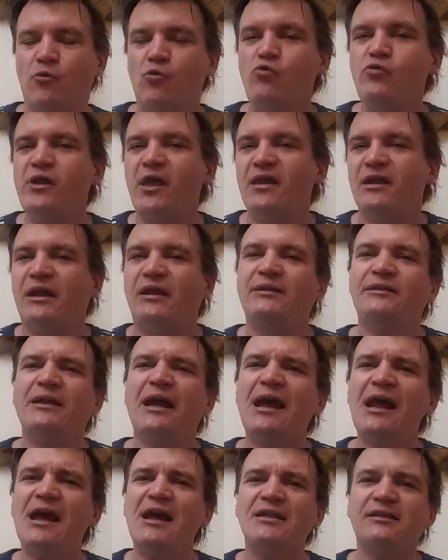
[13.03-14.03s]
Una de las
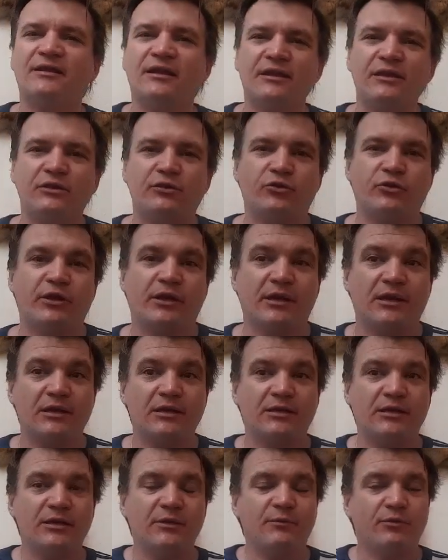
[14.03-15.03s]
tantas historias que
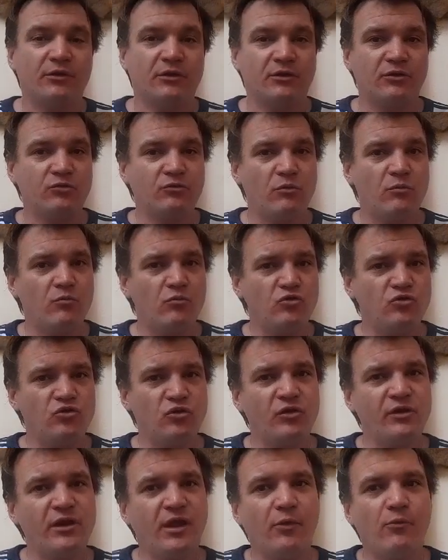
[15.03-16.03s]
él tiene porque tuvo
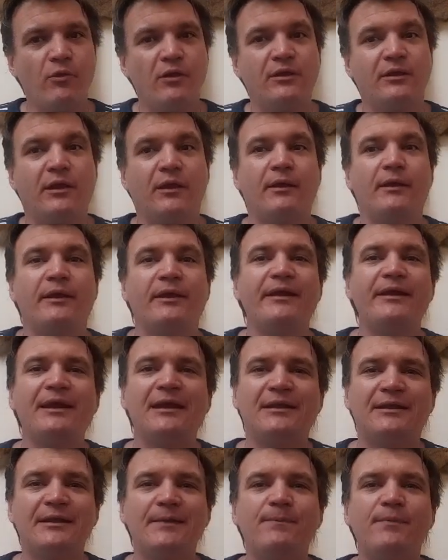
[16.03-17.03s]
muchos ida y vueltas. Era
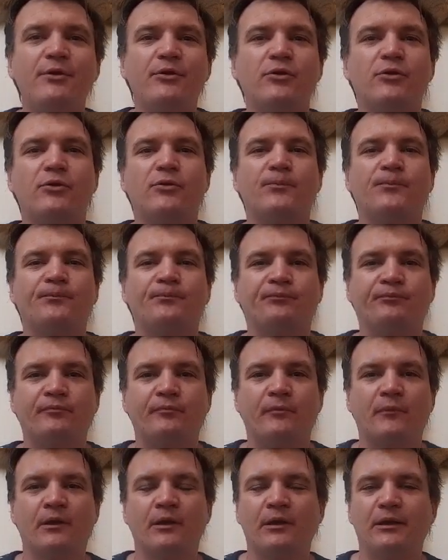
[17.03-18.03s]
el típico,
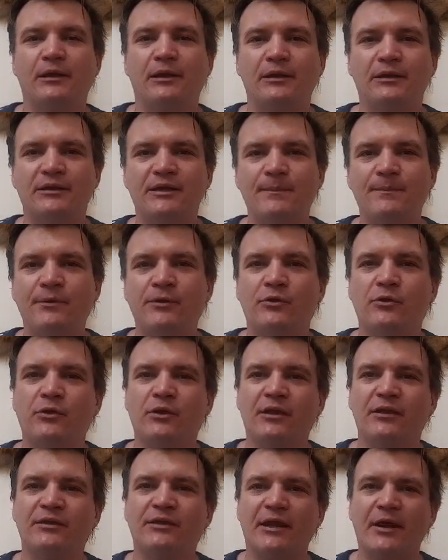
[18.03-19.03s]
el típico
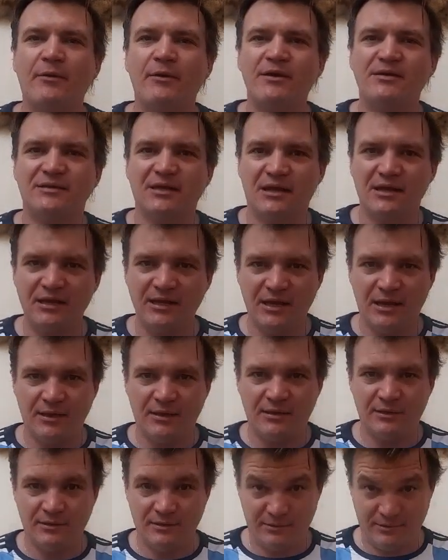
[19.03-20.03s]
que entraba y salía.